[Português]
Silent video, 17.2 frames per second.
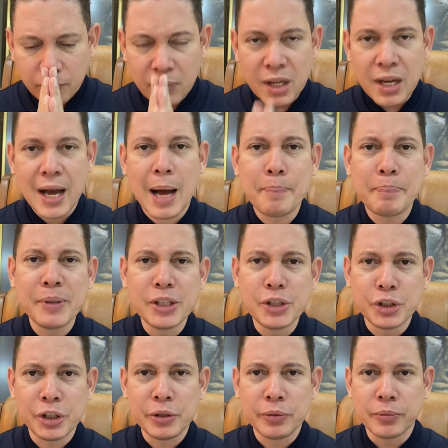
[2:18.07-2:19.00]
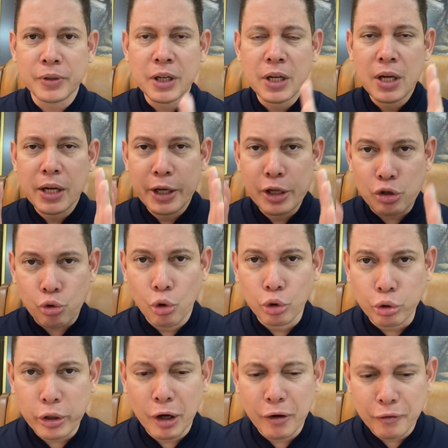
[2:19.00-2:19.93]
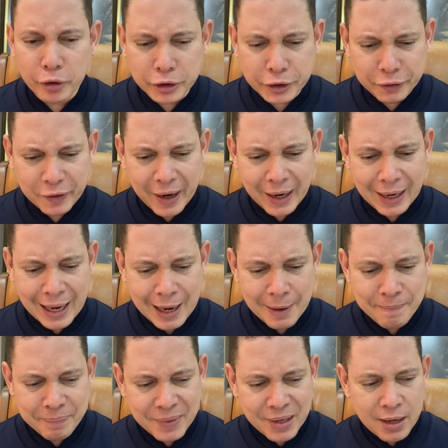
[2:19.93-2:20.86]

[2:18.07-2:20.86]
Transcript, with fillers: Rapidinho, escuta o que eu vou te falar.